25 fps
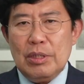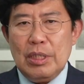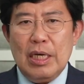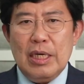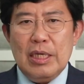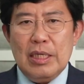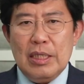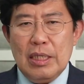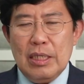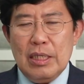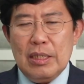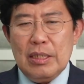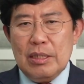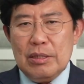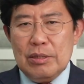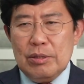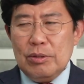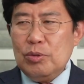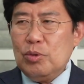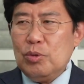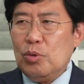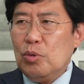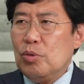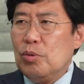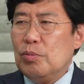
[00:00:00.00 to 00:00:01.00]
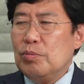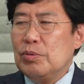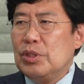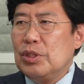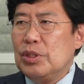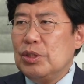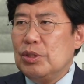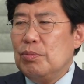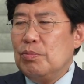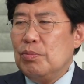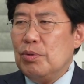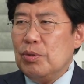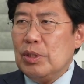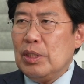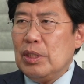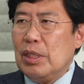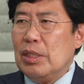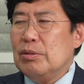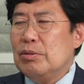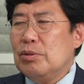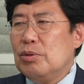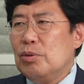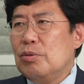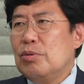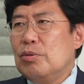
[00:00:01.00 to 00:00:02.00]
개인에 대해서 조금
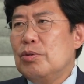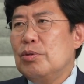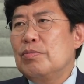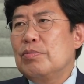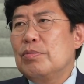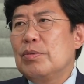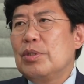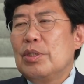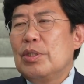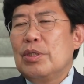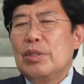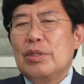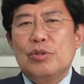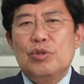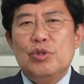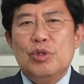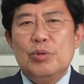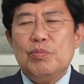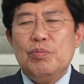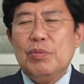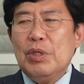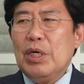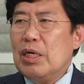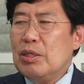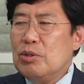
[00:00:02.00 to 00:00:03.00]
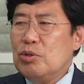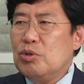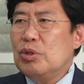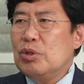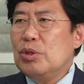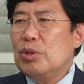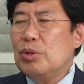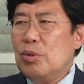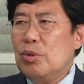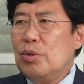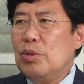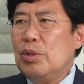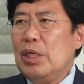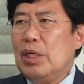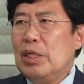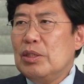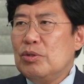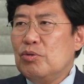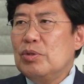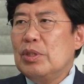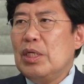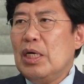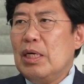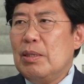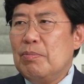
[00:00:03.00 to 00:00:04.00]
지금보다는 음. 조금 쉽게 할 수 있도록
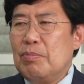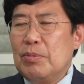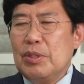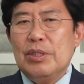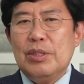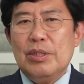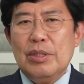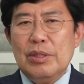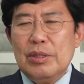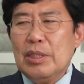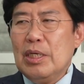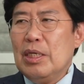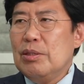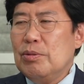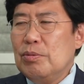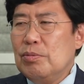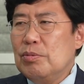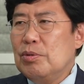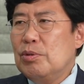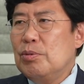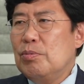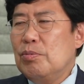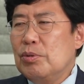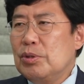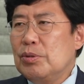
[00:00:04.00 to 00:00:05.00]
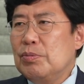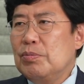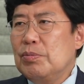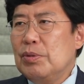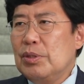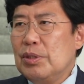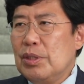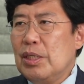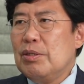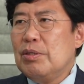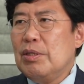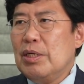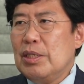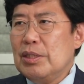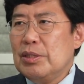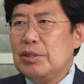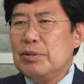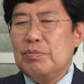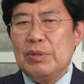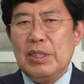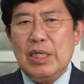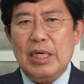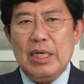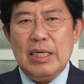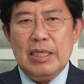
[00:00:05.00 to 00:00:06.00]
해준다. 뭐 음. 이런 개념으로 보시면 될 것
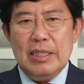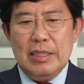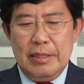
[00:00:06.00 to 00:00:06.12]
같습니다.